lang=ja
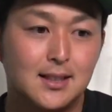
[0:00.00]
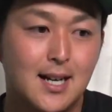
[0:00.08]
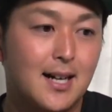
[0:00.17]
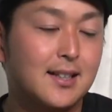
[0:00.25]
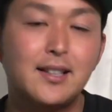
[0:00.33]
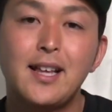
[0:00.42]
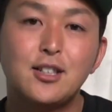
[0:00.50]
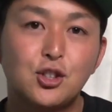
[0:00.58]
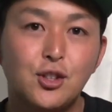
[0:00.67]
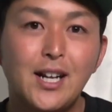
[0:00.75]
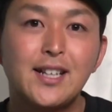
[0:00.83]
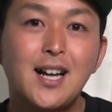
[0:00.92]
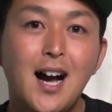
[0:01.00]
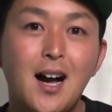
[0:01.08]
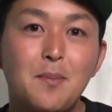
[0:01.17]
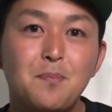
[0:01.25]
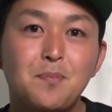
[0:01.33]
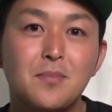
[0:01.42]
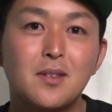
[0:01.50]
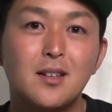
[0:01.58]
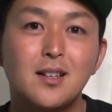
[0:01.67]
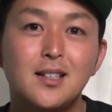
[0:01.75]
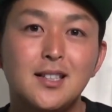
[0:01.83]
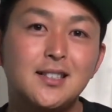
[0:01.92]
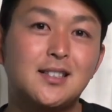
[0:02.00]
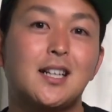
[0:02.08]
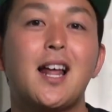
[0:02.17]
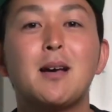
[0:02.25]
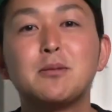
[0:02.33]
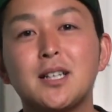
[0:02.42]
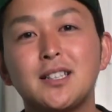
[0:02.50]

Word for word: 川瀬選手と何か、インスタライブ